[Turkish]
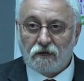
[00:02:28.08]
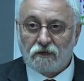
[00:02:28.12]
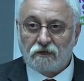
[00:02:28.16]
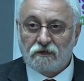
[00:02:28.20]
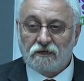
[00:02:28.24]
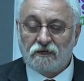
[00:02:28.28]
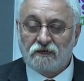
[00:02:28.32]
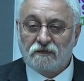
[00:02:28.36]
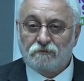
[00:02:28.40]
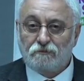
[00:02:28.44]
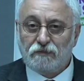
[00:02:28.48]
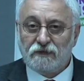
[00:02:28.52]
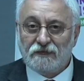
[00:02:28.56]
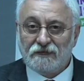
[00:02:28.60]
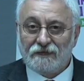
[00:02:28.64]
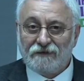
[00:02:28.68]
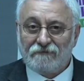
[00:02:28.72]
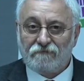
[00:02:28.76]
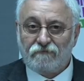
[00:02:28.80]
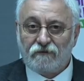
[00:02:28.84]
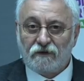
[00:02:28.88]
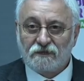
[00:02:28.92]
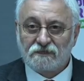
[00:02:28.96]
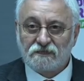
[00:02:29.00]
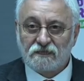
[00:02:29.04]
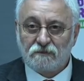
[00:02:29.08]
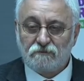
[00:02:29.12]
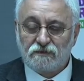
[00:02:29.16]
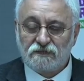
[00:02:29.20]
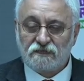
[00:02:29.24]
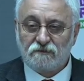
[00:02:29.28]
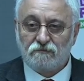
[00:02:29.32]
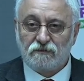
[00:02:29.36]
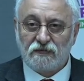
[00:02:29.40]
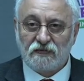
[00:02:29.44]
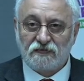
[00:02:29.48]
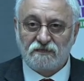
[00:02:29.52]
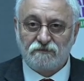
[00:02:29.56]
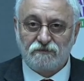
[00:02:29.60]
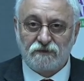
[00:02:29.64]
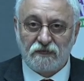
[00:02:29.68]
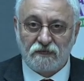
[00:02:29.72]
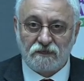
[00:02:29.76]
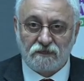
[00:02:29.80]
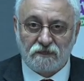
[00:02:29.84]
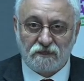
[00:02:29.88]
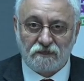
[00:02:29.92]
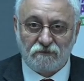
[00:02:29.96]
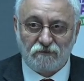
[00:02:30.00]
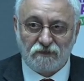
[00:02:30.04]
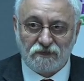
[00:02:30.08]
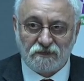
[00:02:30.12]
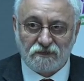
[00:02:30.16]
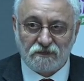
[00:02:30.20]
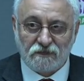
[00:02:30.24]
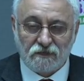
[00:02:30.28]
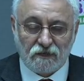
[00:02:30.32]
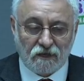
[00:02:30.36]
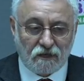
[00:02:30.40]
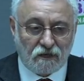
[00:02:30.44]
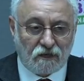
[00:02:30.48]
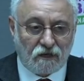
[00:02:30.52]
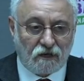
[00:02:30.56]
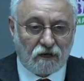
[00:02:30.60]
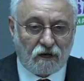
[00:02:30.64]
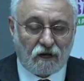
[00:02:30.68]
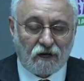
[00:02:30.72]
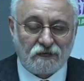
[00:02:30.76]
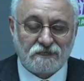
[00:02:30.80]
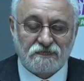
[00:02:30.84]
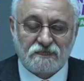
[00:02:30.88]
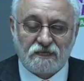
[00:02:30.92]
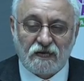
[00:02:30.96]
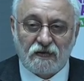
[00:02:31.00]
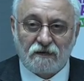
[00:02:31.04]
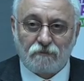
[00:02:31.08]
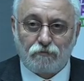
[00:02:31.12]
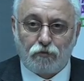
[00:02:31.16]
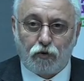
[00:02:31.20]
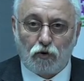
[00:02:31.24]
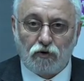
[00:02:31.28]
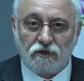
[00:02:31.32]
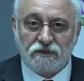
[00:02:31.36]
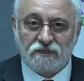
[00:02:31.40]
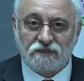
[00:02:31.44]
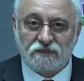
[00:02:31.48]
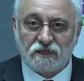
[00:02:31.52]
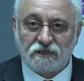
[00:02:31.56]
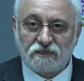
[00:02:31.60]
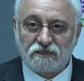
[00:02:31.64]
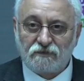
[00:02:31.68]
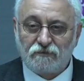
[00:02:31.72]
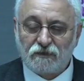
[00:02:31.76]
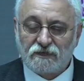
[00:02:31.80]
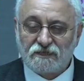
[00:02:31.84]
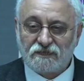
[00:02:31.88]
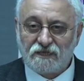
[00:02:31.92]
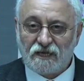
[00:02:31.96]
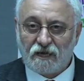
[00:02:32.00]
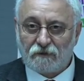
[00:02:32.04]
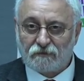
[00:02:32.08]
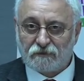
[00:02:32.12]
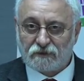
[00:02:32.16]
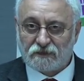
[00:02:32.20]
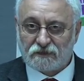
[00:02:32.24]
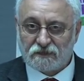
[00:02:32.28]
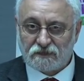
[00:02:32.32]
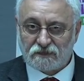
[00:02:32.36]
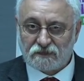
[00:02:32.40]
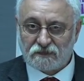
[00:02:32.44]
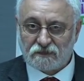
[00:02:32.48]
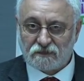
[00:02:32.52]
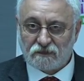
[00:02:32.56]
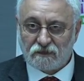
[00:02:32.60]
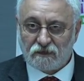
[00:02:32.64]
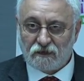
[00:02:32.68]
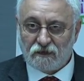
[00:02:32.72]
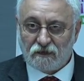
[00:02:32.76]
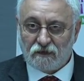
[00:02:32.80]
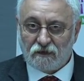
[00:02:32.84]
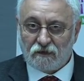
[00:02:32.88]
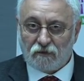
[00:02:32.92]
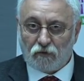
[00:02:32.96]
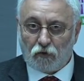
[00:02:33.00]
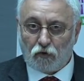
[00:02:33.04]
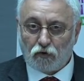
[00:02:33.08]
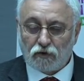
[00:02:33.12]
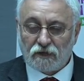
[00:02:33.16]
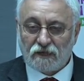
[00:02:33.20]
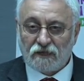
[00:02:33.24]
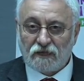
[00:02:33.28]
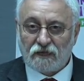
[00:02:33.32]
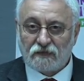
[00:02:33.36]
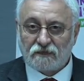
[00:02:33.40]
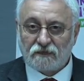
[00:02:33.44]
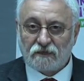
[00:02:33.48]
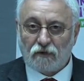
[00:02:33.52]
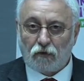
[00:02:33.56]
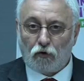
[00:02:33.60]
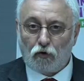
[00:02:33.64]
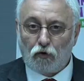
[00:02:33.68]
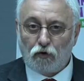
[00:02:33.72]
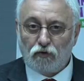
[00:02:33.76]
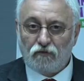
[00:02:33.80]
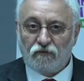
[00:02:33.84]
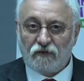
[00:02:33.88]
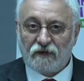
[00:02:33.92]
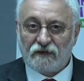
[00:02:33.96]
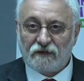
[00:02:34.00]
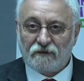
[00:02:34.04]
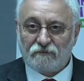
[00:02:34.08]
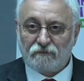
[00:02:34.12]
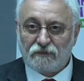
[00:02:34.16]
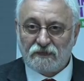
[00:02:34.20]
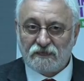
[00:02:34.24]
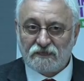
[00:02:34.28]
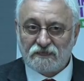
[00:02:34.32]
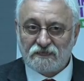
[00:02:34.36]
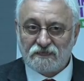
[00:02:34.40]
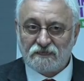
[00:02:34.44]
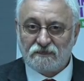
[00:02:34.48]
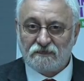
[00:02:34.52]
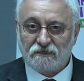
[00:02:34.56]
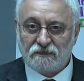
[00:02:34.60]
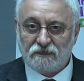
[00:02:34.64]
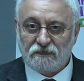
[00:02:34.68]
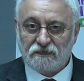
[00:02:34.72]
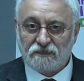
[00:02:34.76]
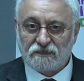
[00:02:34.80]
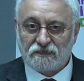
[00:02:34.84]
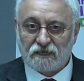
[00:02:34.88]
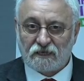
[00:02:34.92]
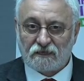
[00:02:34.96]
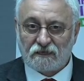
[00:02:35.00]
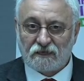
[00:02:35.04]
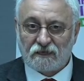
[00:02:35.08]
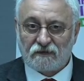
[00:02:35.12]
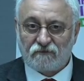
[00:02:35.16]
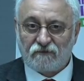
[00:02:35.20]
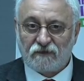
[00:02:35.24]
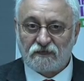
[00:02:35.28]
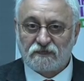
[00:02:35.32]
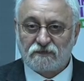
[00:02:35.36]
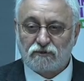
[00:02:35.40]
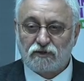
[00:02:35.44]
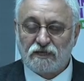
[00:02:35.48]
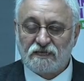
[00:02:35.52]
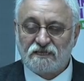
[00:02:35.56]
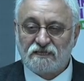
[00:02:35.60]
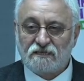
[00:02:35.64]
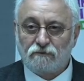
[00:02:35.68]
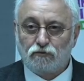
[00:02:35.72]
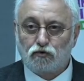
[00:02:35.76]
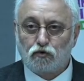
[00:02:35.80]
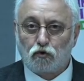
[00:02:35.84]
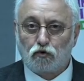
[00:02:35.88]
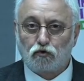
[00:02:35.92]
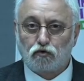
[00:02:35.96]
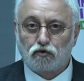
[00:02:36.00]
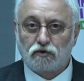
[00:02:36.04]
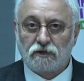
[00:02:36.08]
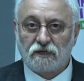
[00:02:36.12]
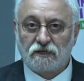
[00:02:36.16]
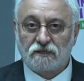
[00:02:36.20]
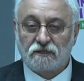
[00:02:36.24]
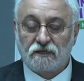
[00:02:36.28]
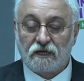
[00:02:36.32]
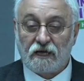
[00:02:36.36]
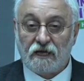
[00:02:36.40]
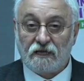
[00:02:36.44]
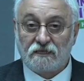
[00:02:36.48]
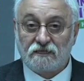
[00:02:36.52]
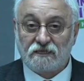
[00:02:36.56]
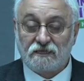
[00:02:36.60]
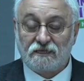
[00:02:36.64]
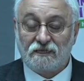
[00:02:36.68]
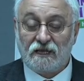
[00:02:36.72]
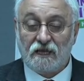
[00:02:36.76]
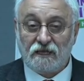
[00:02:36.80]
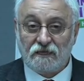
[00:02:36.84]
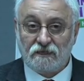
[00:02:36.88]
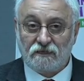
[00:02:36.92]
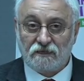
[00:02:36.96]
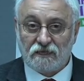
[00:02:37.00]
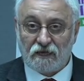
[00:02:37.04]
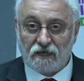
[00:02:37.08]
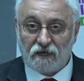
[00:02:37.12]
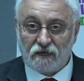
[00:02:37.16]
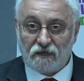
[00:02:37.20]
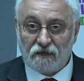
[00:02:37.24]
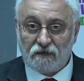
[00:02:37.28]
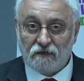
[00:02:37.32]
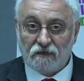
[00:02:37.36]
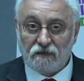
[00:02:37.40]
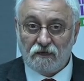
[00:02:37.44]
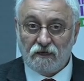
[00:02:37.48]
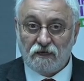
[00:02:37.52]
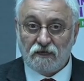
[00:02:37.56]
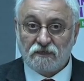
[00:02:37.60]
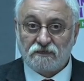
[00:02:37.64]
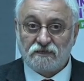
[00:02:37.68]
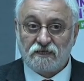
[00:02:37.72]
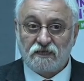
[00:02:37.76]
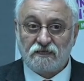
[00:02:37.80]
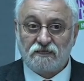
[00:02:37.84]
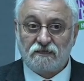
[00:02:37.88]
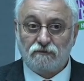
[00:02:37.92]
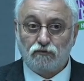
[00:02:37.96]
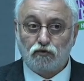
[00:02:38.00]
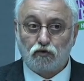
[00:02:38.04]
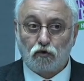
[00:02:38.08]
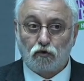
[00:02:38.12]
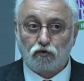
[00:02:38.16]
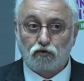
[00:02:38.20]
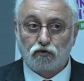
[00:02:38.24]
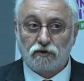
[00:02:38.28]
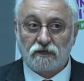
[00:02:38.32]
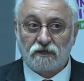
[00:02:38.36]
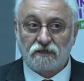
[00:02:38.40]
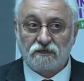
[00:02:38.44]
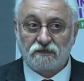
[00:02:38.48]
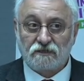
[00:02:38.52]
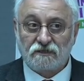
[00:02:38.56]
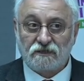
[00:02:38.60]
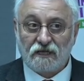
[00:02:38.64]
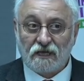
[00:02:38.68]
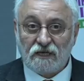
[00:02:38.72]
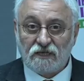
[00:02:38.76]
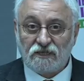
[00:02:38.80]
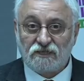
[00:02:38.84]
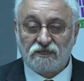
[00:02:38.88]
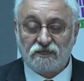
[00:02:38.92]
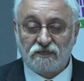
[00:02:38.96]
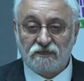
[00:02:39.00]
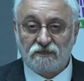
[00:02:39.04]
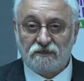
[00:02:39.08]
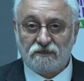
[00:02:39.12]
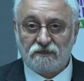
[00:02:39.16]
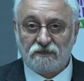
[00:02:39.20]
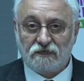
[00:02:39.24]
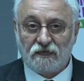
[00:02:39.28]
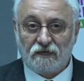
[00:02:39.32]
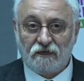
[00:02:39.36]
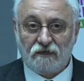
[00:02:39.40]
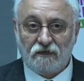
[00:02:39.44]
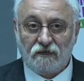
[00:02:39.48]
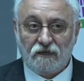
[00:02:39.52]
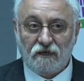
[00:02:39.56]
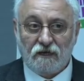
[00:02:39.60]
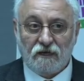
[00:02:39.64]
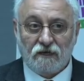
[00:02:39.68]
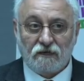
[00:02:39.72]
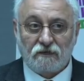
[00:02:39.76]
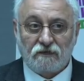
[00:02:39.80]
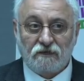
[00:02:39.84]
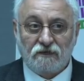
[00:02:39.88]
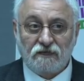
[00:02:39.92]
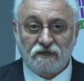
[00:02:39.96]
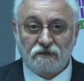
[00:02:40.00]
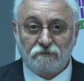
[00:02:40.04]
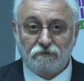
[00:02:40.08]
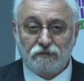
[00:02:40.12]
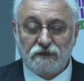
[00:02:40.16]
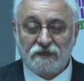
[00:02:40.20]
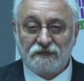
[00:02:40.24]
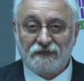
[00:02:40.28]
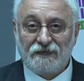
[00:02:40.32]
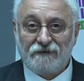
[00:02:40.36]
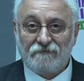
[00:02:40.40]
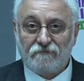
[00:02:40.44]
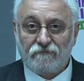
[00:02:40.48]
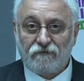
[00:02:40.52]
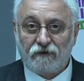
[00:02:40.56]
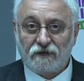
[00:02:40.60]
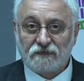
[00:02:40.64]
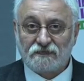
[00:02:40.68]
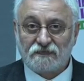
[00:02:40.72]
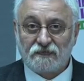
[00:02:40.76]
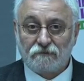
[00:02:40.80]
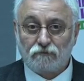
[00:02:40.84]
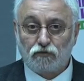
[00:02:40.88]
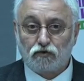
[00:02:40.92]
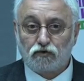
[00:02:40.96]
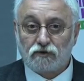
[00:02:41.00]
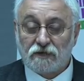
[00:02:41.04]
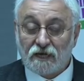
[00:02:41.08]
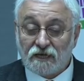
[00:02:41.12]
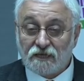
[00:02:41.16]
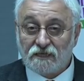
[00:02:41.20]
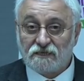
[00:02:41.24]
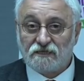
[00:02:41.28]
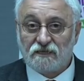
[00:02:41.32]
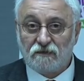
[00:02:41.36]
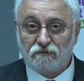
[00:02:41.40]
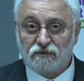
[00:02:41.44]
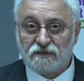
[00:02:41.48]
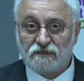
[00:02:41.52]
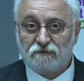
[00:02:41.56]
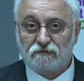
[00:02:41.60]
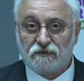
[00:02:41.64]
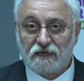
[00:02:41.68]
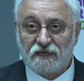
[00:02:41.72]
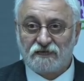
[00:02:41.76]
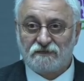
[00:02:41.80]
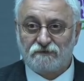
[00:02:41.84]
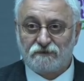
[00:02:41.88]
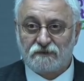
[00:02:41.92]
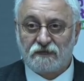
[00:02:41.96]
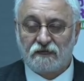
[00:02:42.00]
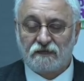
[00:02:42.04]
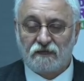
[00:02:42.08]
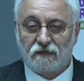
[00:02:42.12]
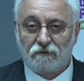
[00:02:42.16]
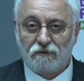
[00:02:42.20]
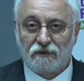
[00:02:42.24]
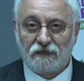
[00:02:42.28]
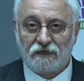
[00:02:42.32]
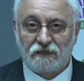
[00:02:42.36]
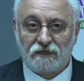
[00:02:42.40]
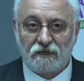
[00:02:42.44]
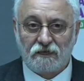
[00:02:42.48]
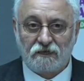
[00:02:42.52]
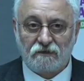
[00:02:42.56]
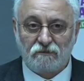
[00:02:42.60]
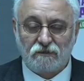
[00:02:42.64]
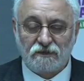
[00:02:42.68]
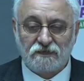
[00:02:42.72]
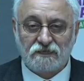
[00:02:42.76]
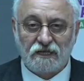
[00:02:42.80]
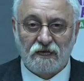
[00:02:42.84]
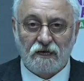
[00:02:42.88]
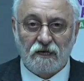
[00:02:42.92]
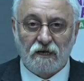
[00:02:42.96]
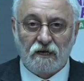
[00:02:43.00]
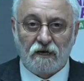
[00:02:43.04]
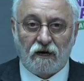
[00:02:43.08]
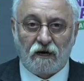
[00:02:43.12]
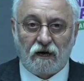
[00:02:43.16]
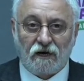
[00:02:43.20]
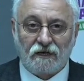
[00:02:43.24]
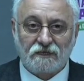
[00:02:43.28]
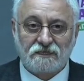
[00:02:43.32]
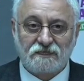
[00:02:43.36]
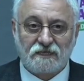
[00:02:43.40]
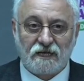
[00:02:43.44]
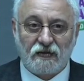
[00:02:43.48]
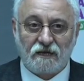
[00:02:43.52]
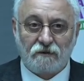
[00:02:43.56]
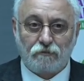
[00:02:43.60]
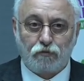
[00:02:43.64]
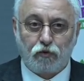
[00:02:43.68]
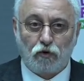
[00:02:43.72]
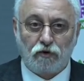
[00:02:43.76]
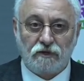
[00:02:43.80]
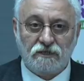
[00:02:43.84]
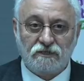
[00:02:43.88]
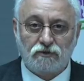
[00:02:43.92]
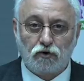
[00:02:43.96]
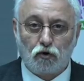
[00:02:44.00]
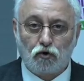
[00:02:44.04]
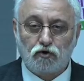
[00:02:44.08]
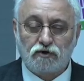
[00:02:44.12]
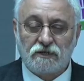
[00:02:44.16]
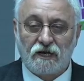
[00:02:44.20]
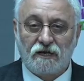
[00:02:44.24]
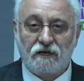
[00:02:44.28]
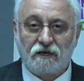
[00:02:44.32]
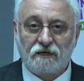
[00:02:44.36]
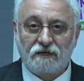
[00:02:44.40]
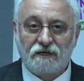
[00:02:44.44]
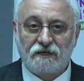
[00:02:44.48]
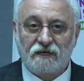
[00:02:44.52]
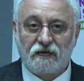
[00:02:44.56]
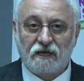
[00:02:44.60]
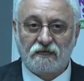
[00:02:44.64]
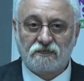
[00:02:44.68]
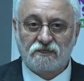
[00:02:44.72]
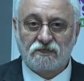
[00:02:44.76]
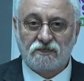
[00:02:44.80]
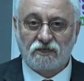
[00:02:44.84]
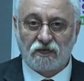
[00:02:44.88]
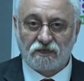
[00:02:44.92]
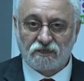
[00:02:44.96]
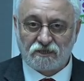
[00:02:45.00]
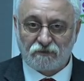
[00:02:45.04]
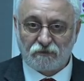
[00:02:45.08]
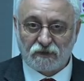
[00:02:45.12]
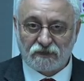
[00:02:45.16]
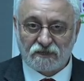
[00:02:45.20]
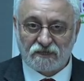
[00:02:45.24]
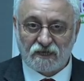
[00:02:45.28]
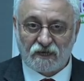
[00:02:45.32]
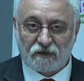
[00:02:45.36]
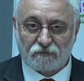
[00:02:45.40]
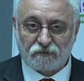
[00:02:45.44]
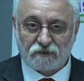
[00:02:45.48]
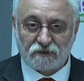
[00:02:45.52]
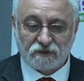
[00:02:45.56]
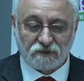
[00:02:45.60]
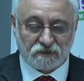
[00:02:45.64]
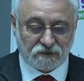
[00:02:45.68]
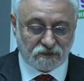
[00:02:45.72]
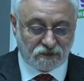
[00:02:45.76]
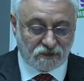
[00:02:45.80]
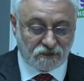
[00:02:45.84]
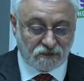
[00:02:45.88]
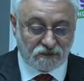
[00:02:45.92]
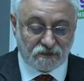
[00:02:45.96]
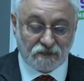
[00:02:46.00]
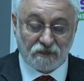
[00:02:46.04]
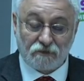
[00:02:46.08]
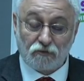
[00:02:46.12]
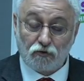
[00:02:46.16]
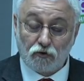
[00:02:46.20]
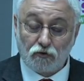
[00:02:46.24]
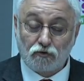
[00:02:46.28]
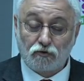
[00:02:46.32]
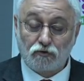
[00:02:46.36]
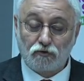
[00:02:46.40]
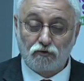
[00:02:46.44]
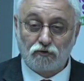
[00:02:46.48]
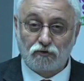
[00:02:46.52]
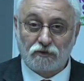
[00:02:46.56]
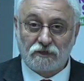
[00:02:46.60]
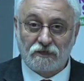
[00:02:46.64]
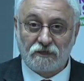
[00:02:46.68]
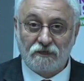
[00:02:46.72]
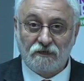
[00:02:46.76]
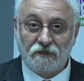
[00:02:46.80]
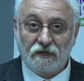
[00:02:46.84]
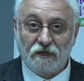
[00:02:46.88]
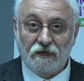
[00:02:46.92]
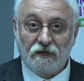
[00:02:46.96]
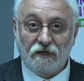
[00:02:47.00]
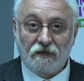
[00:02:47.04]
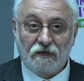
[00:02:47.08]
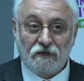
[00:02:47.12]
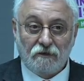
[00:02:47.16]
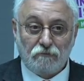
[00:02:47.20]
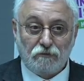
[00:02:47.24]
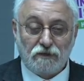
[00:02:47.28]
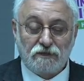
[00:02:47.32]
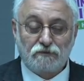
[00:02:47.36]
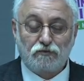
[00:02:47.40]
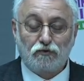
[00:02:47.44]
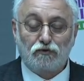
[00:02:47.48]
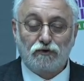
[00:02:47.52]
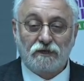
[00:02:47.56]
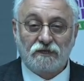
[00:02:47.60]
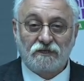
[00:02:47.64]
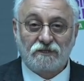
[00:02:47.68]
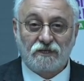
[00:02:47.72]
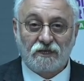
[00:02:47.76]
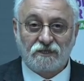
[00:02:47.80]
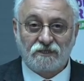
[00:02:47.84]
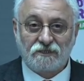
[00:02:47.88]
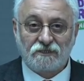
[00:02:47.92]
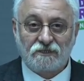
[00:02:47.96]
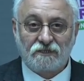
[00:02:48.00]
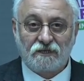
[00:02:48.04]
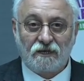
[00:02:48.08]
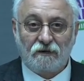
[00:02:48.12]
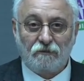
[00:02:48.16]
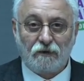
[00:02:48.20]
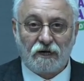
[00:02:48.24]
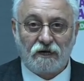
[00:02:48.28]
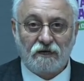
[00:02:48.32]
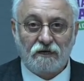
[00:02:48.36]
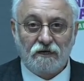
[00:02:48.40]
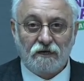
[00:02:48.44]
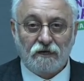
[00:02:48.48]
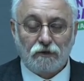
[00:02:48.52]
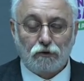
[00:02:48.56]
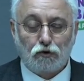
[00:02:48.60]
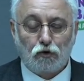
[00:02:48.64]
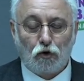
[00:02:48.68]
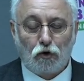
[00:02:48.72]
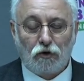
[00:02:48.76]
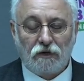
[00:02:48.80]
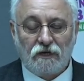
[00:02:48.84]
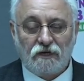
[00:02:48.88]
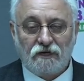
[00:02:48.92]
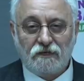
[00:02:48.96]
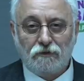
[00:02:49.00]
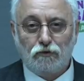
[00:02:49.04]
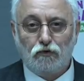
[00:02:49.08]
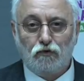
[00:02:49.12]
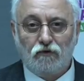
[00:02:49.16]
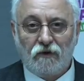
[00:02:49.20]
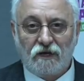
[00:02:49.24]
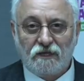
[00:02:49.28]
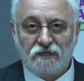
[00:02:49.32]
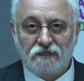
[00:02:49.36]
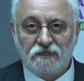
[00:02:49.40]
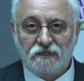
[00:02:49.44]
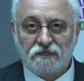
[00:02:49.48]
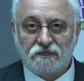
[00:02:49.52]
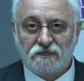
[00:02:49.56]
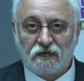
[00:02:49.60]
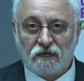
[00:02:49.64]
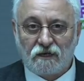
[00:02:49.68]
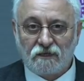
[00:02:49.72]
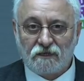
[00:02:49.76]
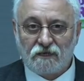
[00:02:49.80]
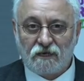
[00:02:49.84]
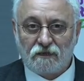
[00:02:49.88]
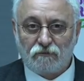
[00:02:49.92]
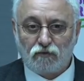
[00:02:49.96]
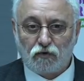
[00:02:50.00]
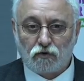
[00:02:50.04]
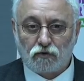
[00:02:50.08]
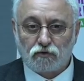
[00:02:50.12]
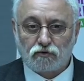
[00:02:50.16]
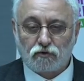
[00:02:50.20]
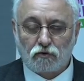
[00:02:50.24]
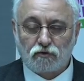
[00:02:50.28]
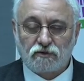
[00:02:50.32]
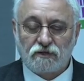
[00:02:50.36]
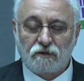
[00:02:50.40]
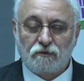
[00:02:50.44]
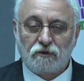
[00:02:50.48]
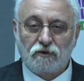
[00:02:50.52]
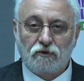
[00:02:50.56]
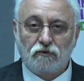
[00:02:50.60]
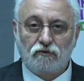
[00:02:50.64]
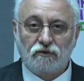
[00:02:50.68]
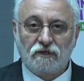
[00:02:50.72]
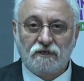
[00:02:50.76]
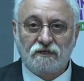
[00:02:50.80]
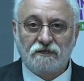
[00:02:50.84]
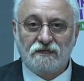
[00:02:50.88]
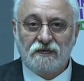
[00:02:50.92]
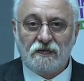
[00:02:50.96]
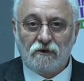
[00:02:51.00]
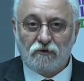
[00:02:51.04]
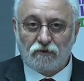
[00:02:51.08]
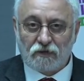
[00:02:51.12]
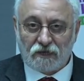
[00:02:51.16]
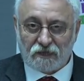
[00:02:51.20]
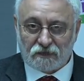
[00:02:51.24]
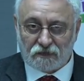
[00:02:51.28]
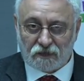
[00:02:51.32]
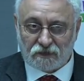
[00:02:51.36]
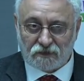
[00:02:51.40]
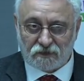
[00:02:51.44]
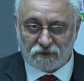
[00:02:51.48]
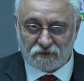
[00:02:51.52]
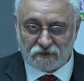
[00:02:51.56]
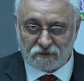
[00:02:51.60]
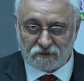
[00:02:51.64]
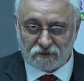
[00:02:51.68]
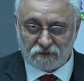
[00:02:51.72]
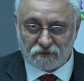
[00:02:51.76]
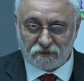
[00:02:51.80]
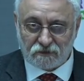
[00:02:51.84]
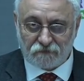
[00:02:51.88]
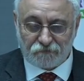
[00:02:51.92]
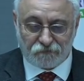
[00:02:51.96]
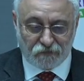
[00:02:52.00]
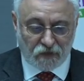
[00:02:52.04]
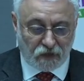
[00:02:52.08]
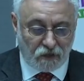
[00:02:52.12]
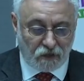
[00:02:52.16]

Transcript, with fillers: 40 binden fazla bizim tespit ettiğimiz asker polis taşıması yaptınız. Oralarda oy verebilsin insanlar ve seçim sonuçlarını etkileyin diye, seçim sonuçlarını değiştirin diye 40 binden fazla bu sadece bizim tespit edebildiklerimiz asker polis özel harekatçı taşıması yaptınız. Şimdi de diyorsunuz ki biz bunları taşıdık ama köylerin güvenliğini sağlayamıyoruz. O zaman onları niye oraya taşıdınız?